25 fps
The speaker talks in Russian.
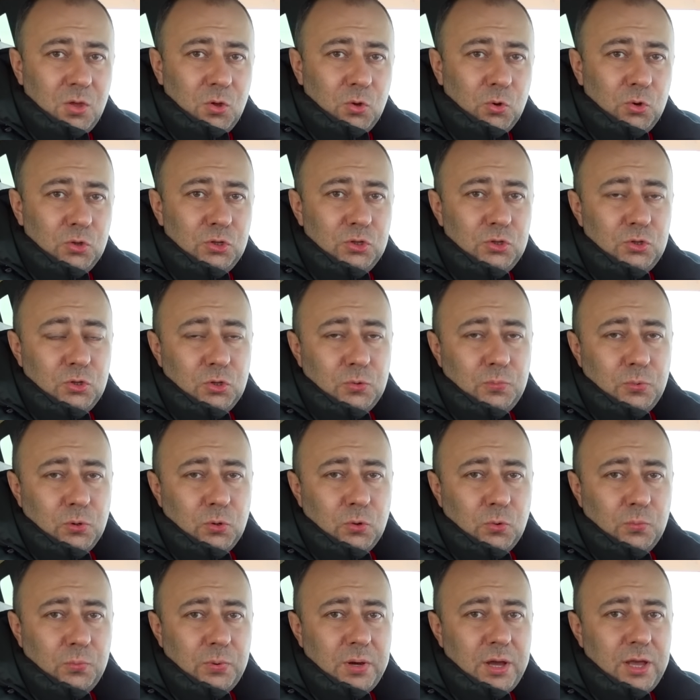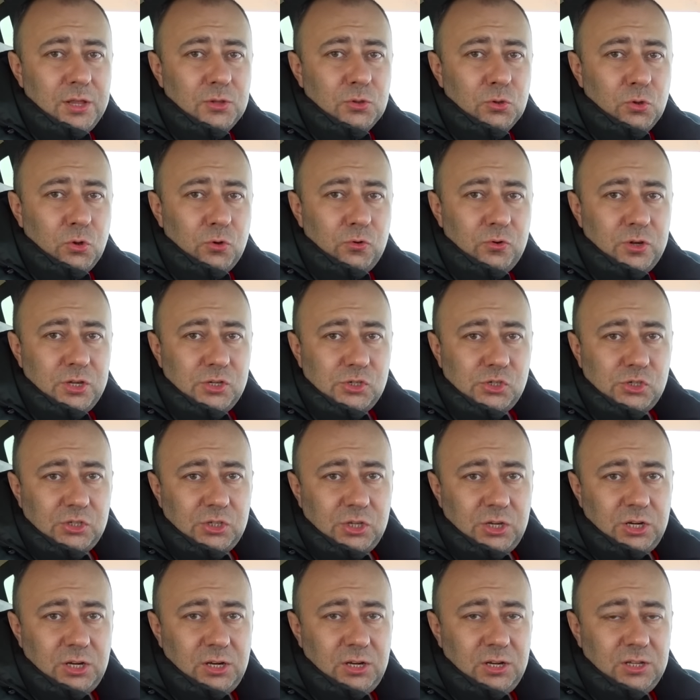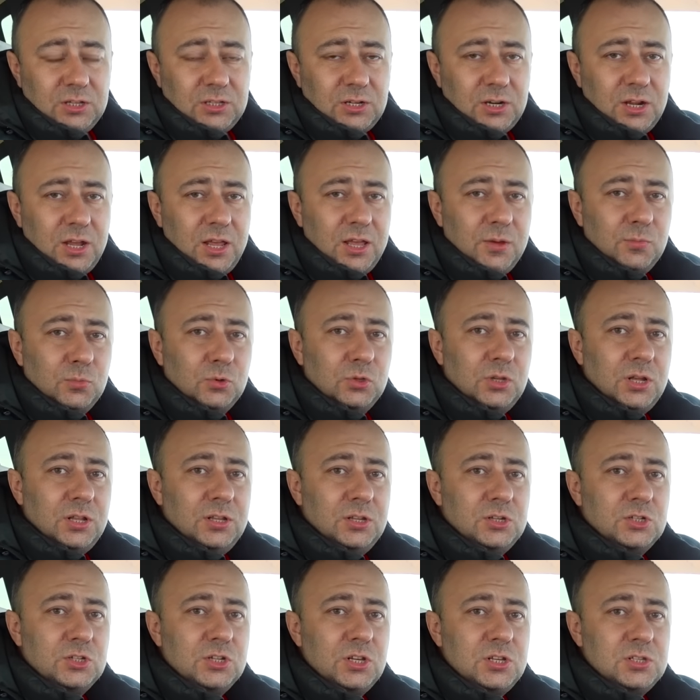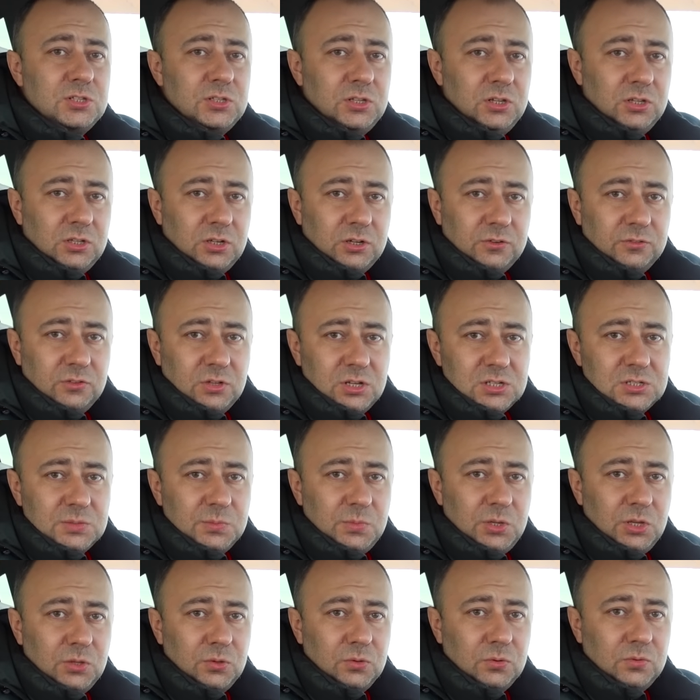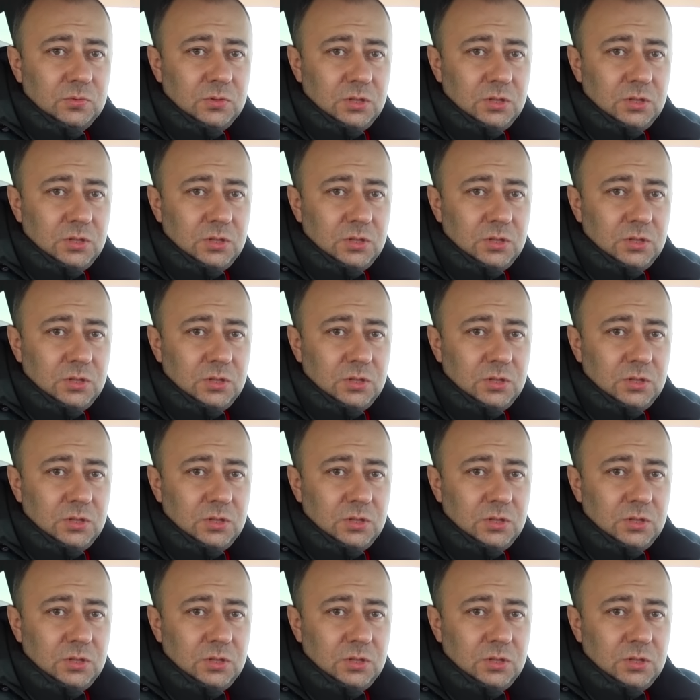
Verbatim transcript: Он идет, покупает новое 4 литра, а ему надо 6 литров на смену.